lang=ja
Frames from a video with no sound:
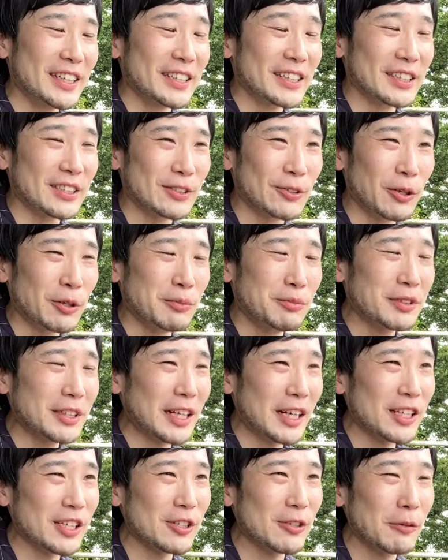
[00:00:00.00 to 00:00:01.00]
すごい
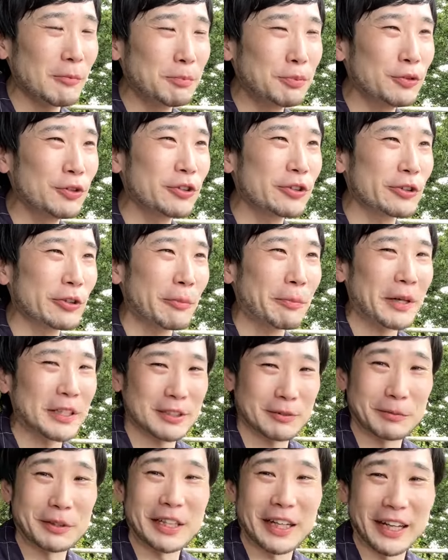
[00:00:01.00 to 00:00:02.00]
昔のプールの
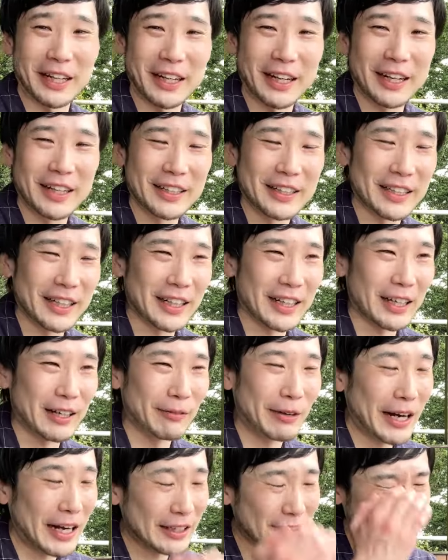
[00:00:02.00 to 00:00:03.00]
バスみたいななんか
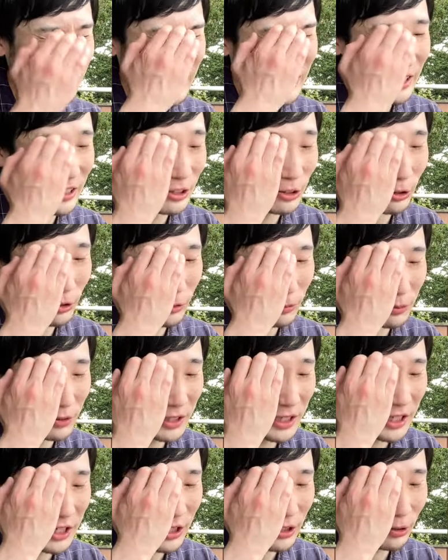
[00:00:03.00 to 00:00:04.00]
わかるかなちょっと
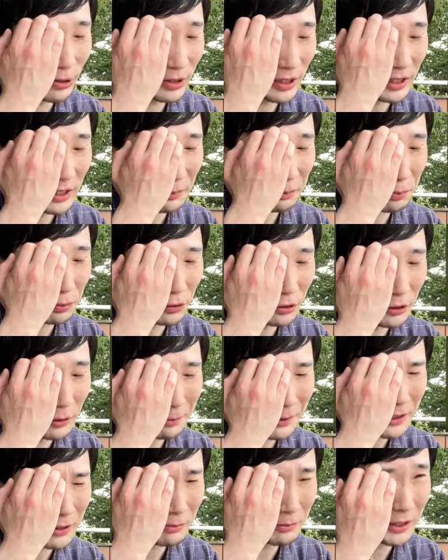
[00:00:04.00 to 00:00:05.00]
昔乗ってた
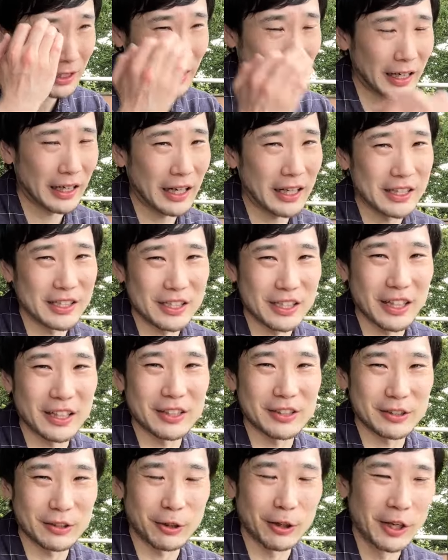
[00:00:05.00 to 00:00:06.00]
プールバスみたいな感じなん
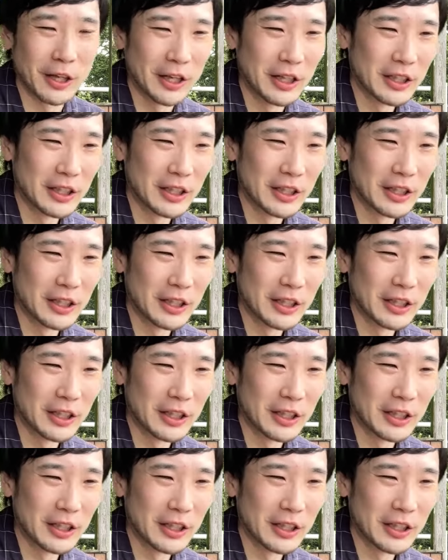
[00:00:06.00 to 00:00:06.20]
ですよ